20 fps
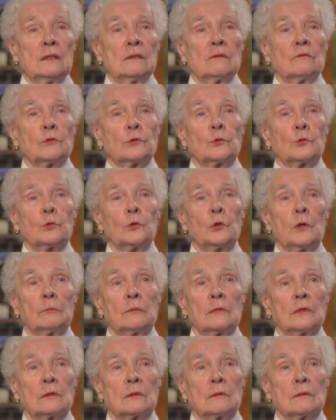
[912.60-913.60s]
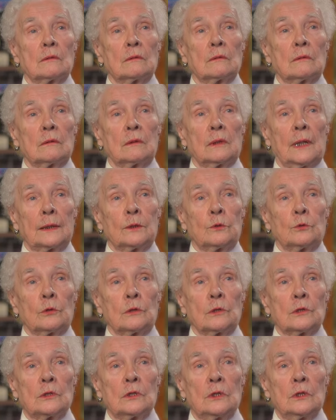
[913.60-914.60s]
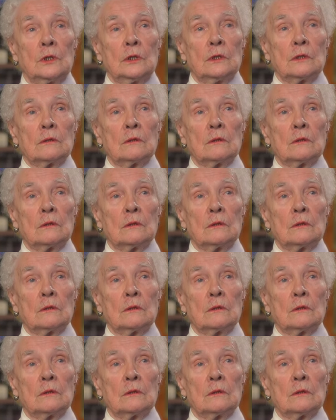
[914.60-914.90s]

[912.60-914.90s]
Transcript: вот дом, э, который,